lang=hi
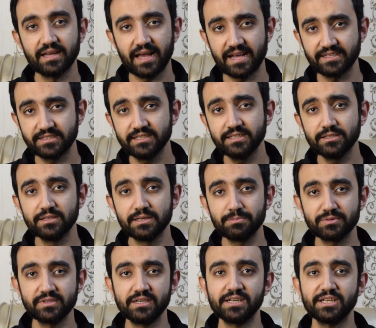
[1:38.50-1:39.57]
ऐसी
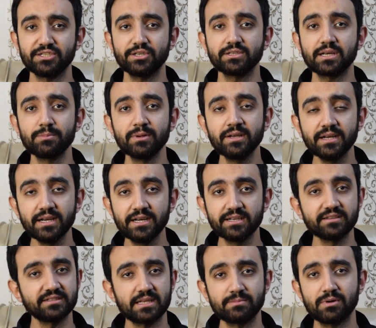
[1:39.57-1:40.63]
रिप्रेजेंटेशन कभी
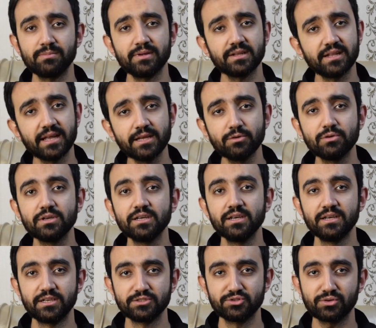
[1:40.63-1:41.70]
इंडियन सिनेमा में नहीं हुई
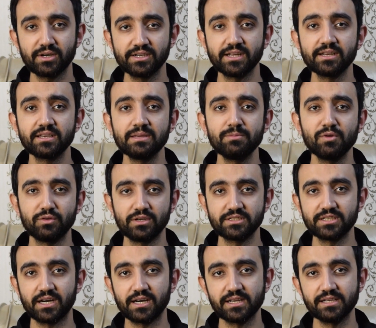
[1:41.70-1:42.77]
जो कि डंकी में होने
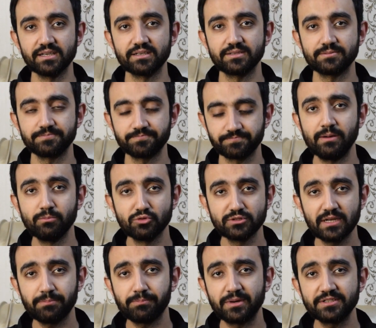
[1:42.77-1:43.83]
जा रही है
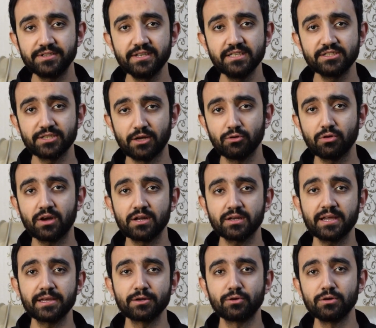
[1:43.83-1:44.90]
मुझे पर्सनली शाहरुख खान
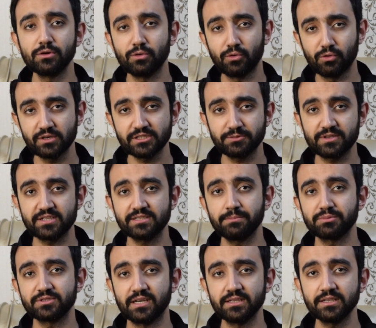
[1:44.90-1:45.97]
का ये रोल और इस वजह से
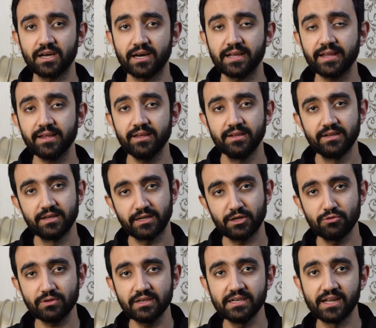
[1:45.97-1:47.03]
पसंद आ रहा है कि
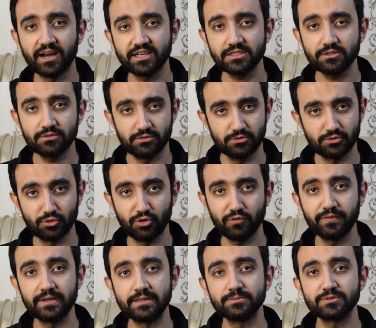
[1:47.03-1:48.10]
उनकी लास्ट दो
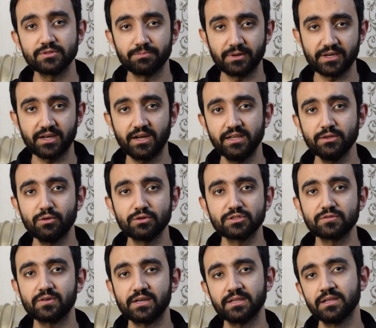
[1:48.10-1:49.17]
फिल्म्स पठान और
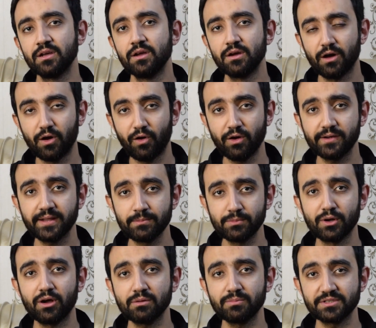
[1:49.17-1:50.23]
जवान ऑल टाइम
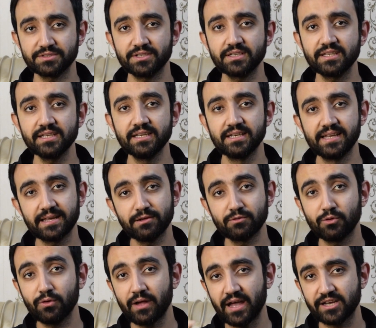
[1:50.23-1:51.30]
ब्लॉकबस्टर थी लेकिन
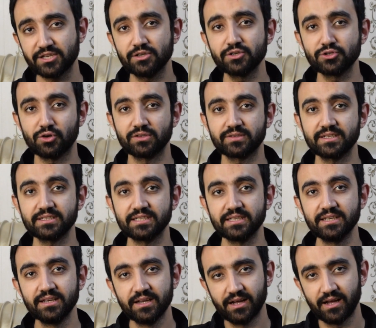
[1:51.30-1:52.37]
वो एक्शन जॉनरा थी
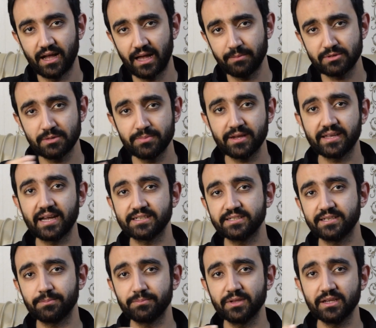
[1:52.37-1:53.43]
अब जब एक
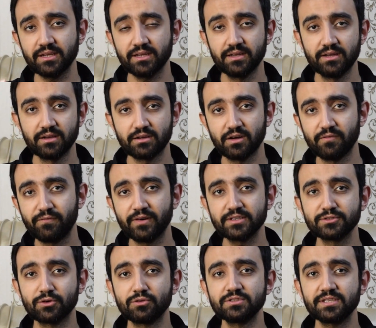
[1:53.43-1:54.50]
एक्टर अपने कंफर्ट
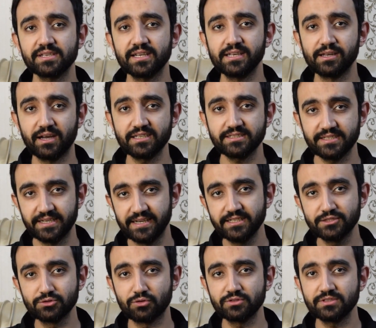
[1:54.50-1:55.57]
जोन से या लास्ट
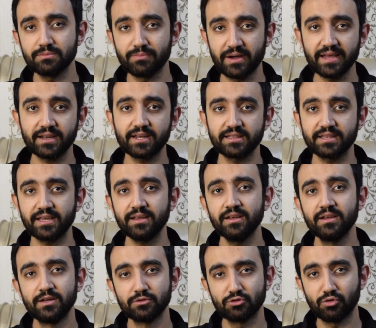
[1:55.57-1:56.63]
हिट जोन से बाहर आता है
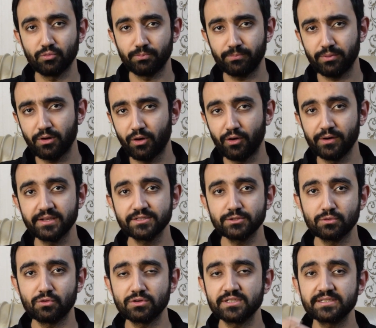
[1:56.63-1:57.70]
तो ऑडियंस
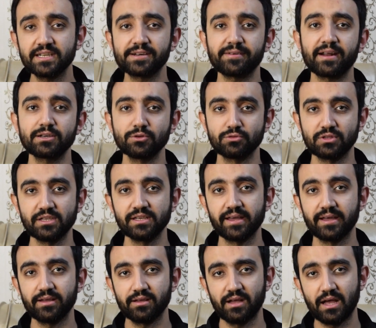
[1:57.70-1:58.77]
और ज़्यादा अट्रैक्ट होती है
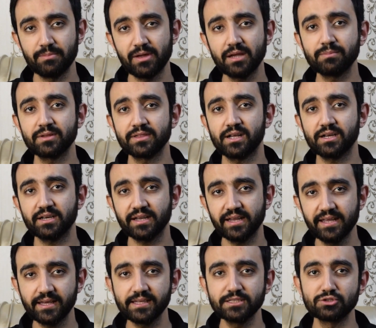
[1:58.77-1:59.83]
अब एक बंदा अगर
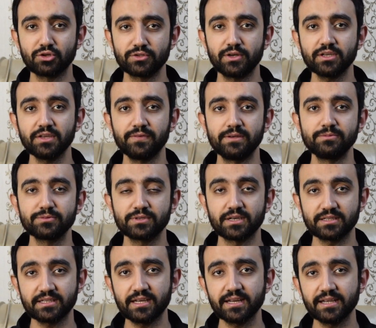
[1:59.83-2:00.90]
एक ही जॉनरा की फिल्म्स
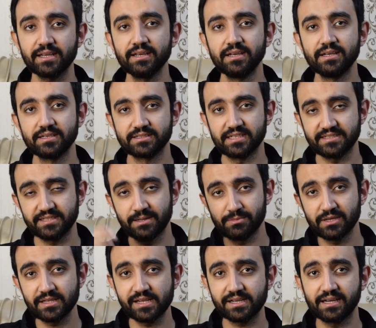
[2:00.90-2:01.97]
करता रहे जैसे
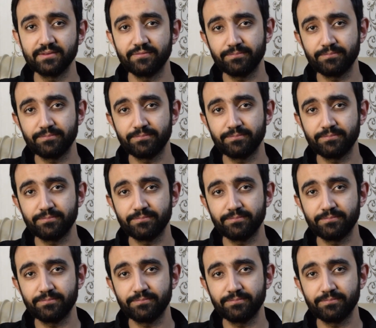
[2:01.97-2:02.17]
हमने देखा